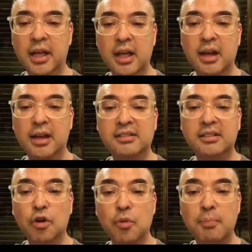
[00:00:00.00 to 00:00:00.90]
nasa
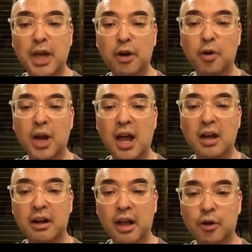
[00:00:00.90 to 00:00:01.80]
gobyerno na ang
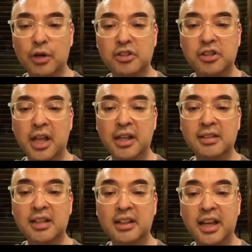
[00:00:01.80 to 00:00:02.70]
records na,
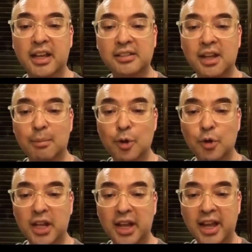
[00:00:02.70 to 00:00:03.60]
nasa DSWD
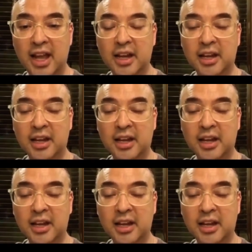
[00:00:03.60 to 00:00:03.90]
na yan.